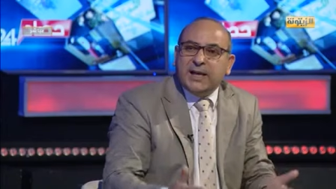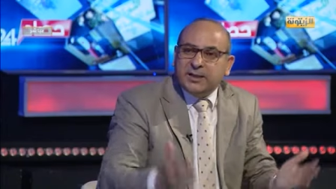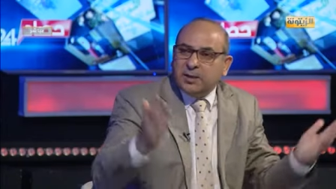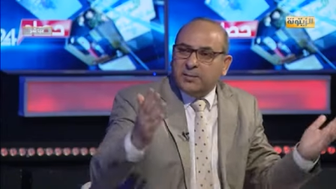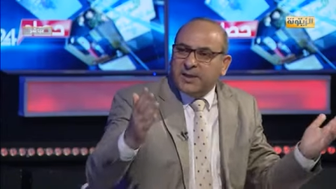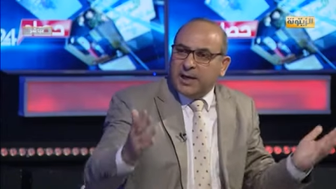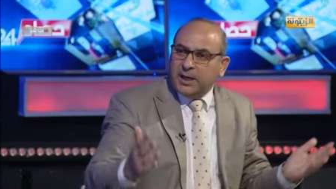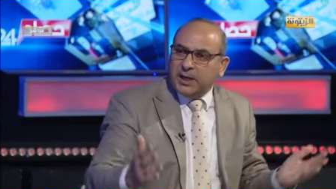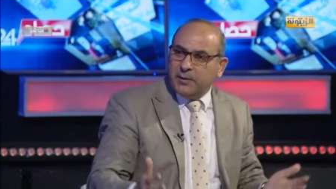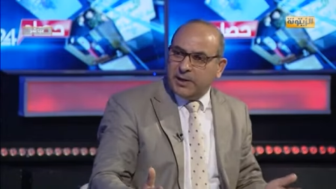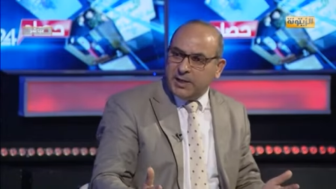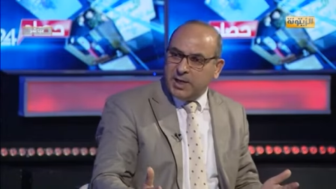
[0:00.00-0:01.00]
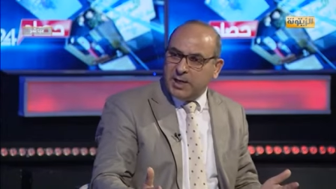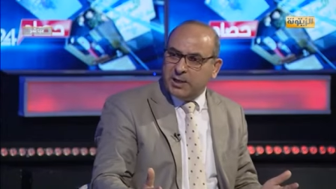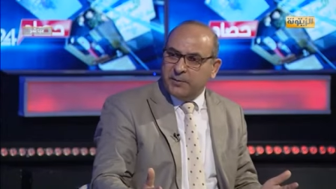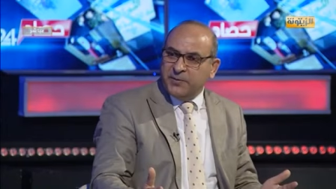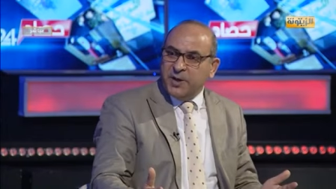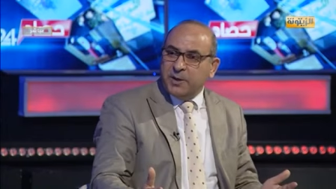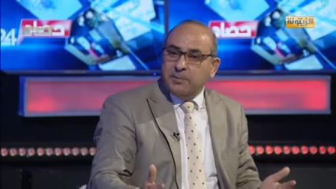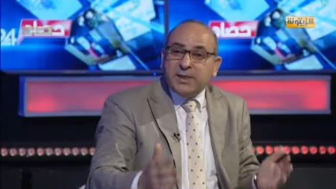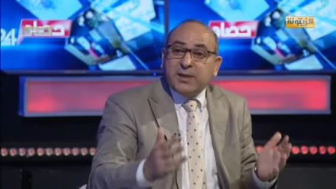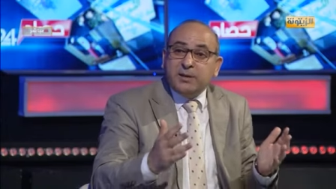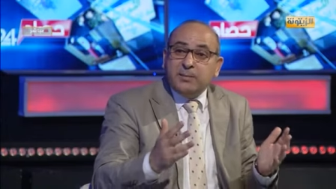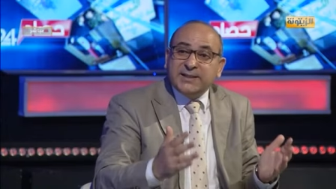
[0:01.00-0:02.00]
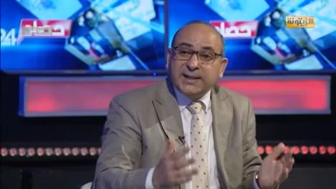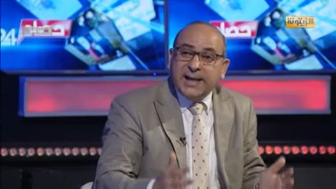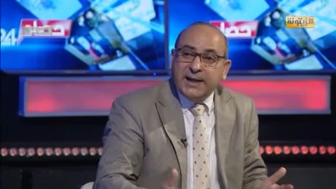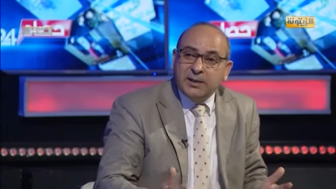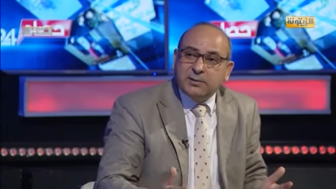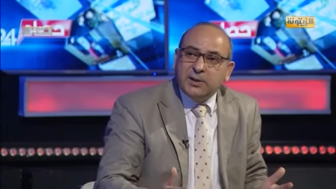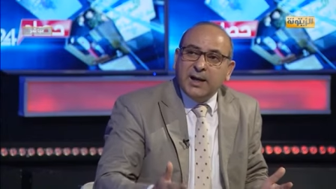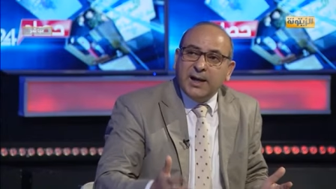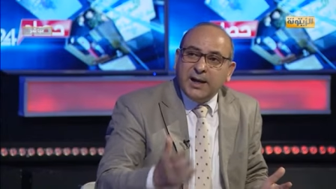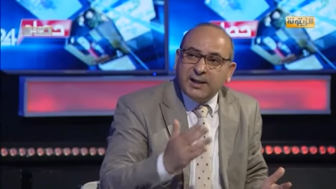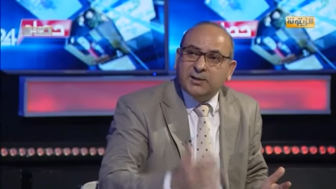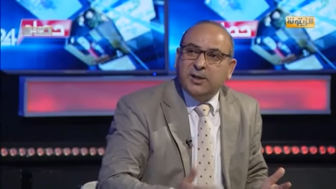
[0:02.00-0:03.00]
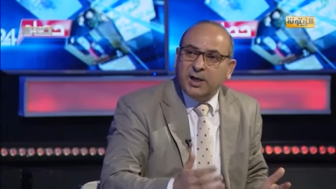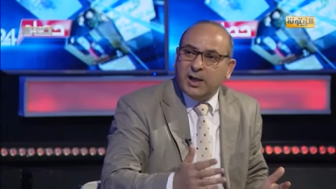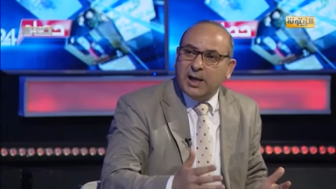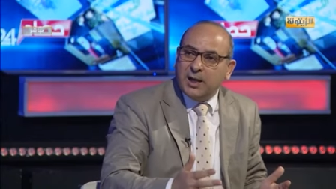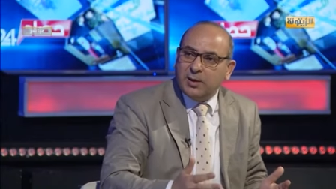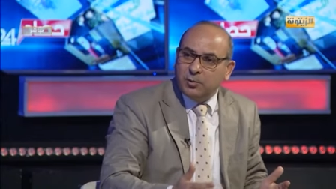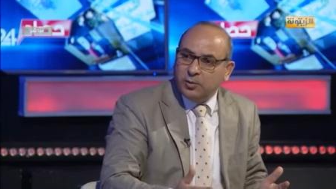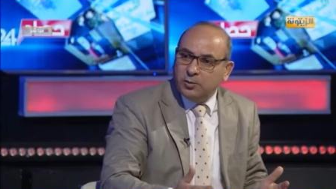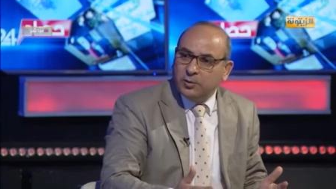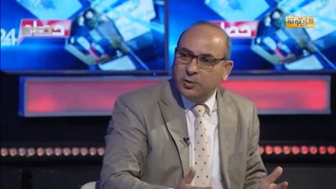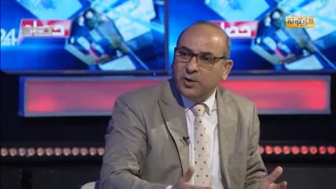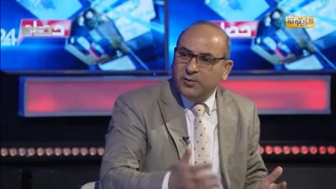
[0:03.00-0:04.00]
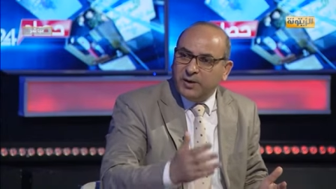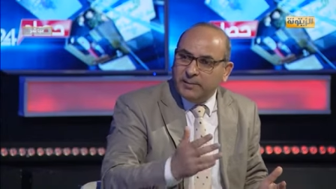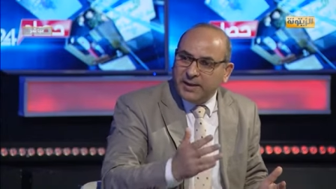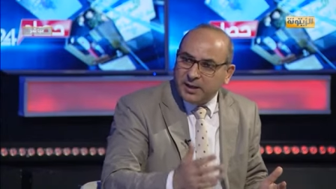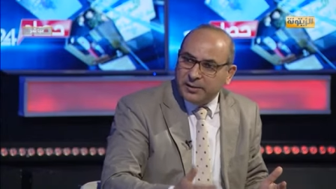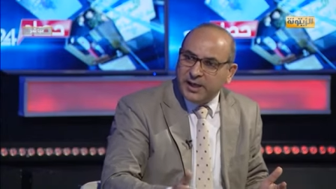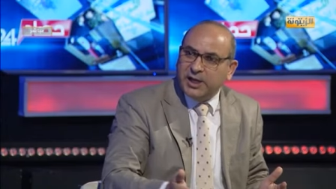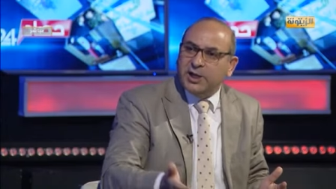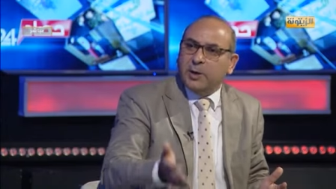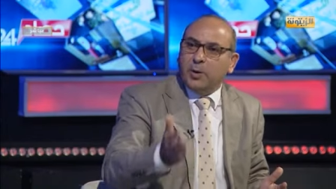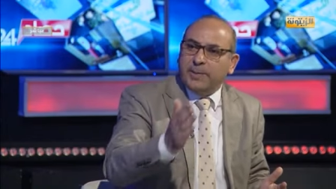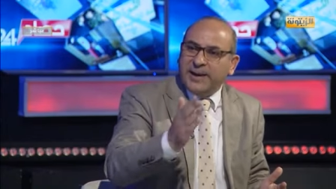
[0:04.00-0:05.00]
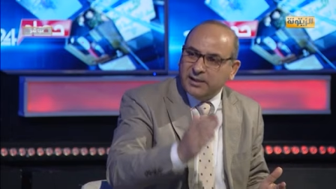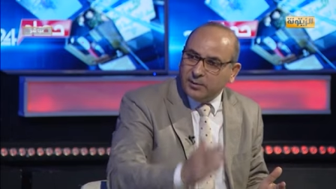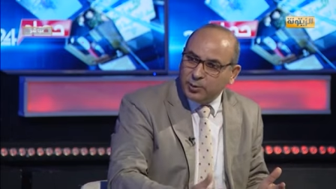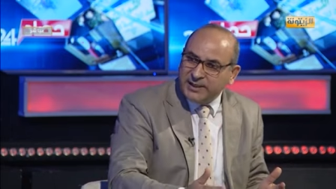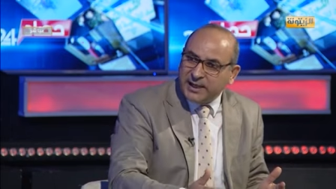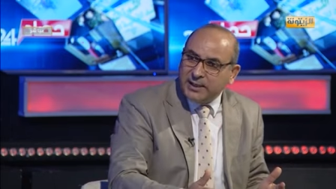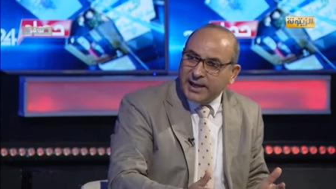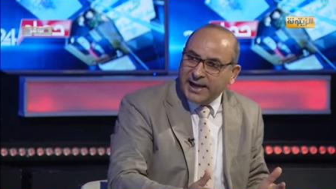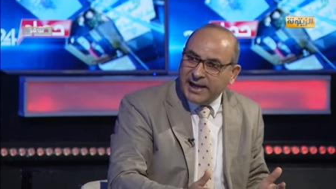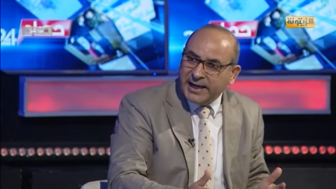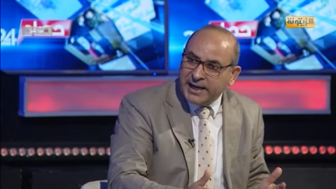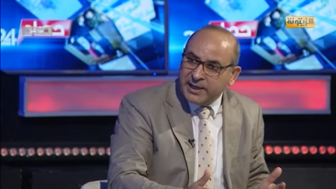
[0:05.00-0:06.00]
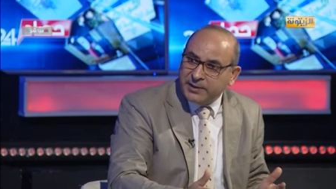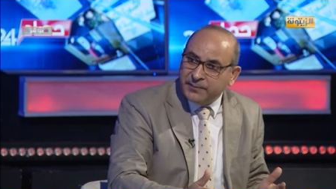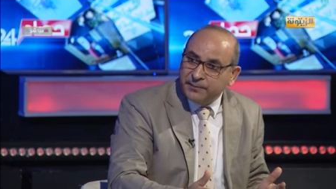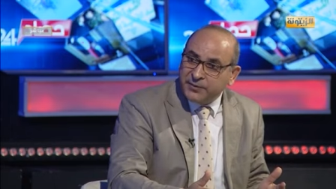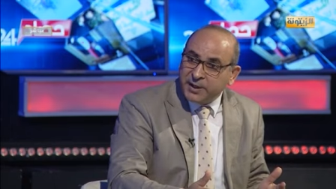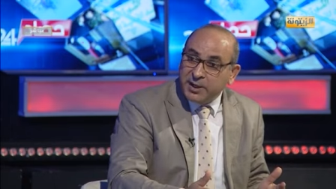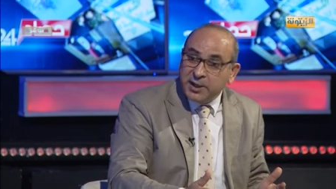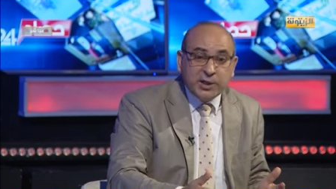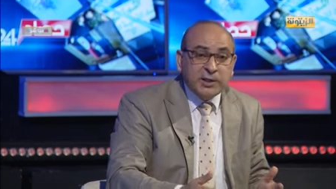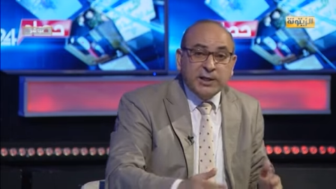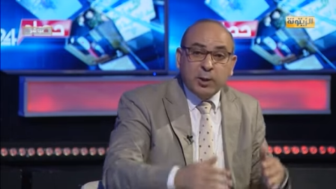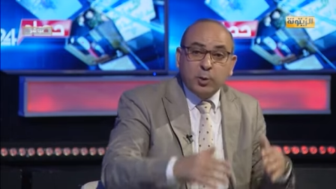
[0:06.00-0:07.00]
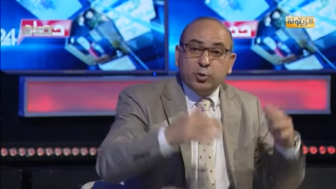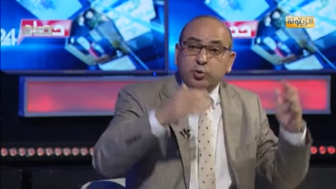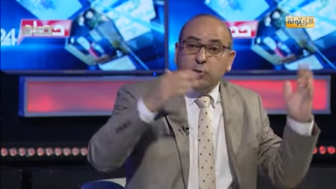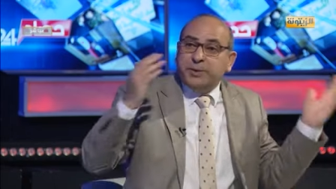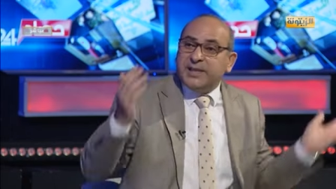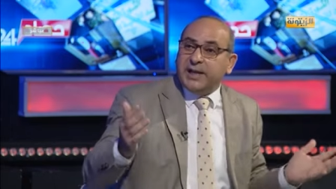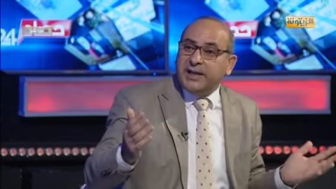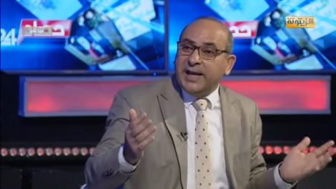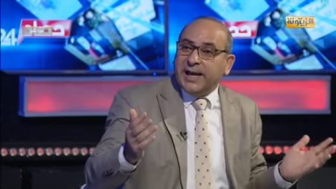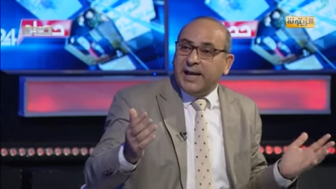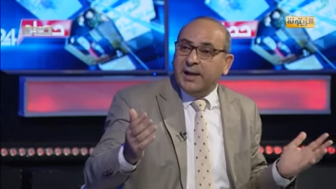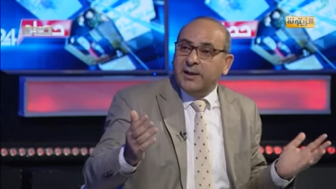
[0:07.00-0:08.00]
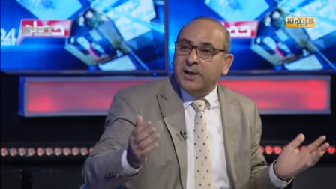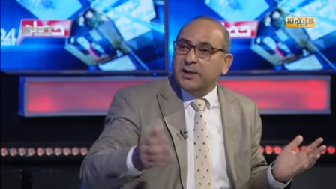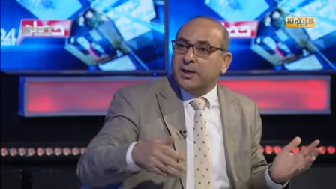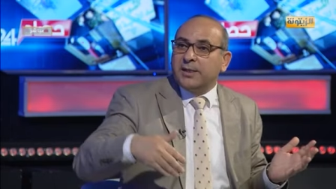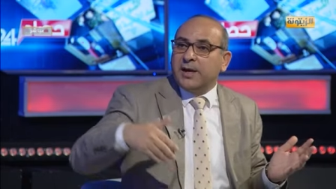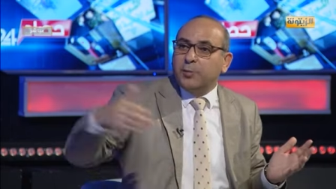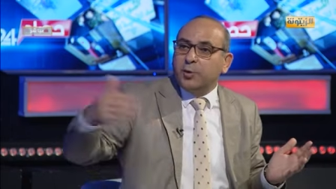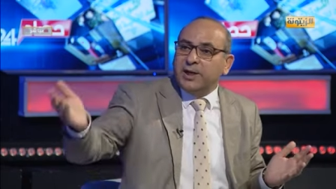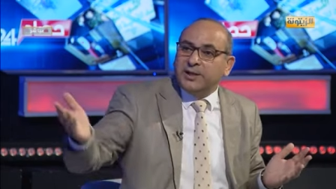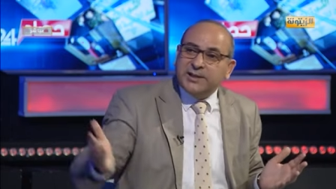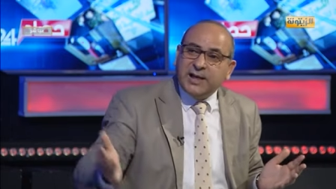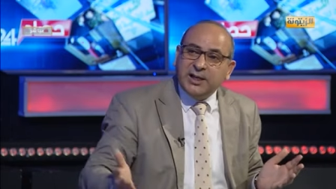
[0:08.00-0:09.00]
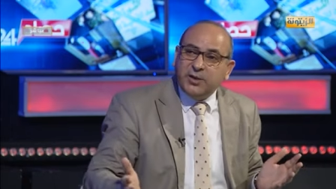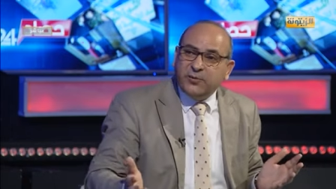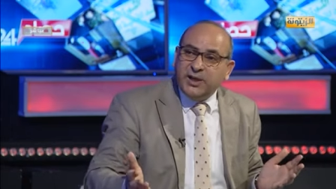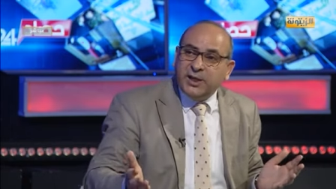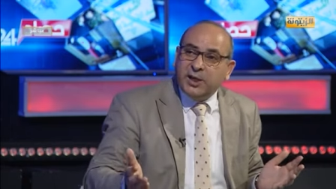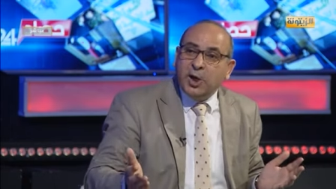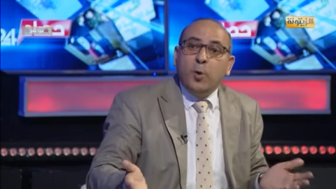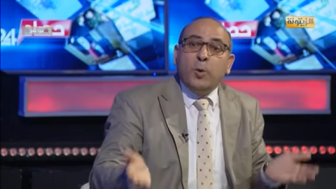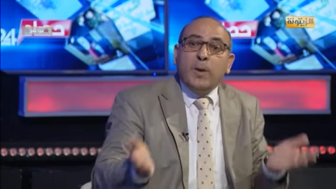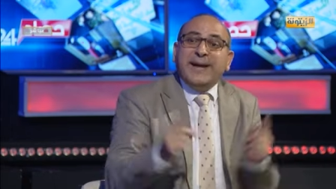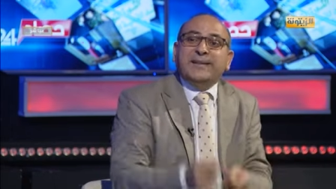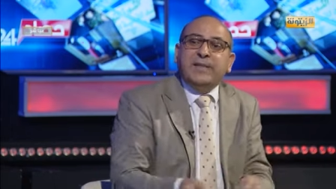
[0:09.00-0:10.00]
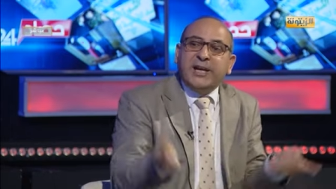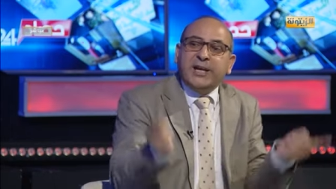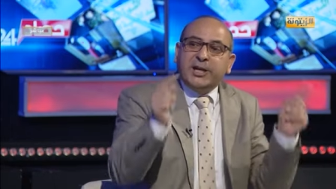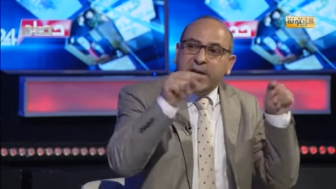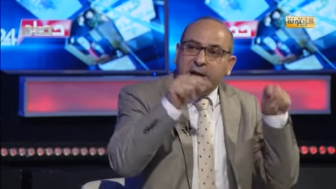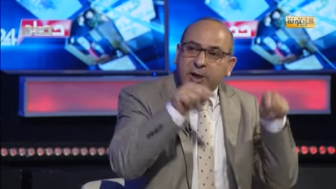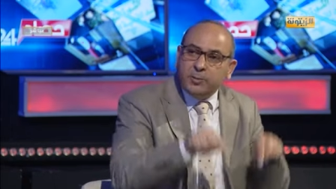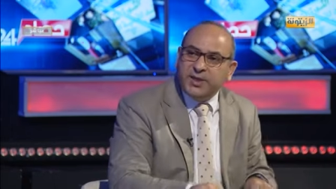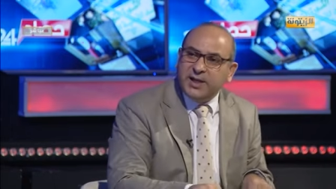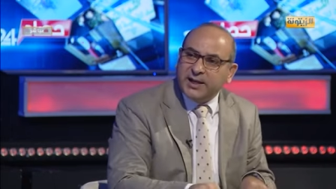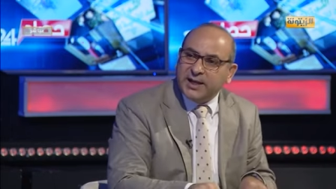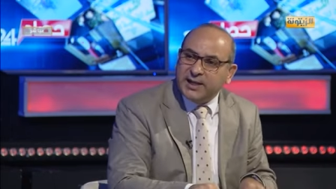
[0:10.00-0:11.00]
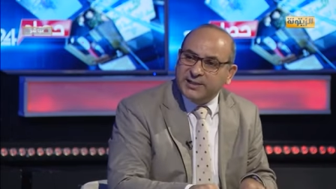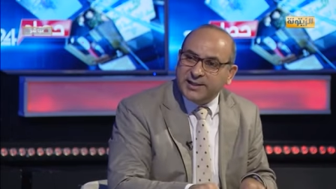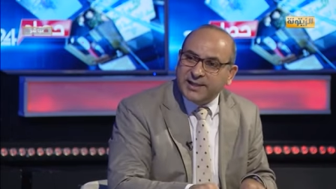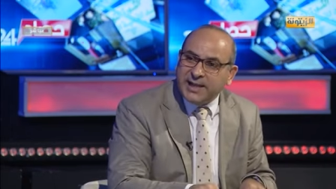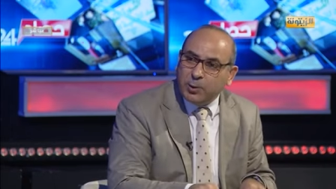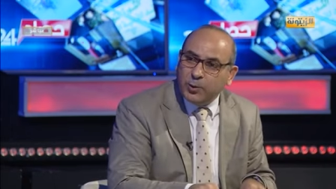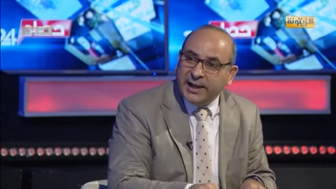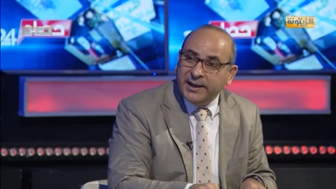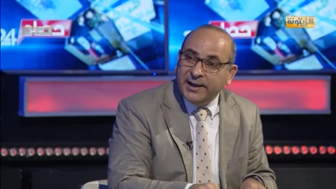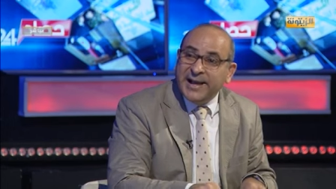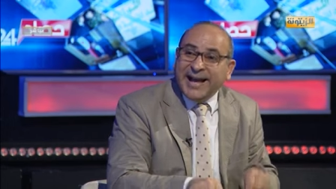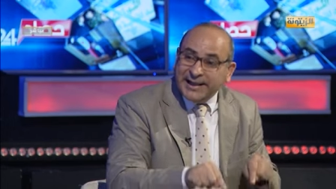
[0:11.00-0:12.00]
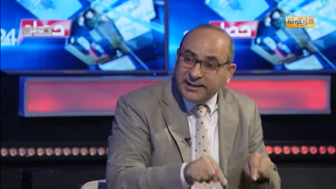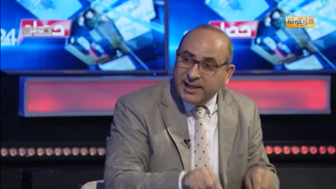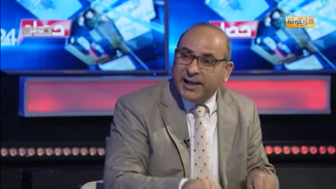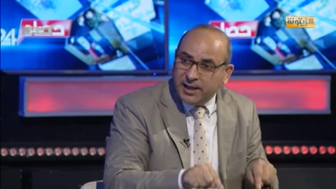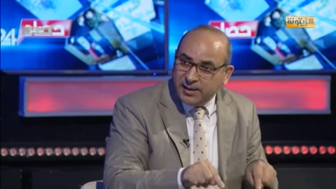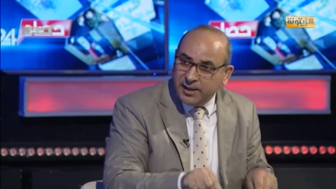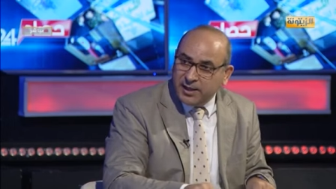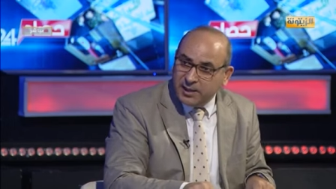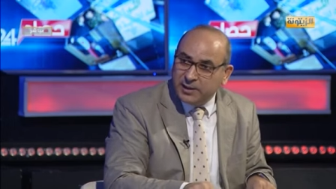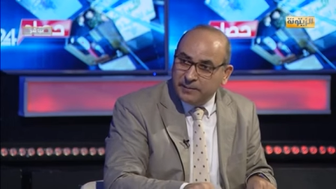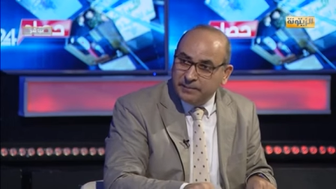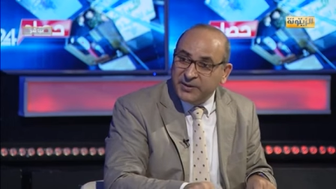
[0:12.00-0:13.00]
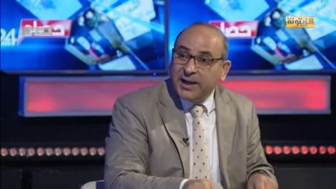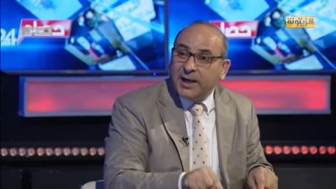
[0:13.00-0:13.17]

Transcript: مسألة إمضاء القوانين مثل مسألة رد القانون في المرة الثانية وبعد المصادقة عليه يخرجون بتقليعة يذهبون للطعن فيه وبعد ذلك لا يمضيه رئيس الدولة حتى هذه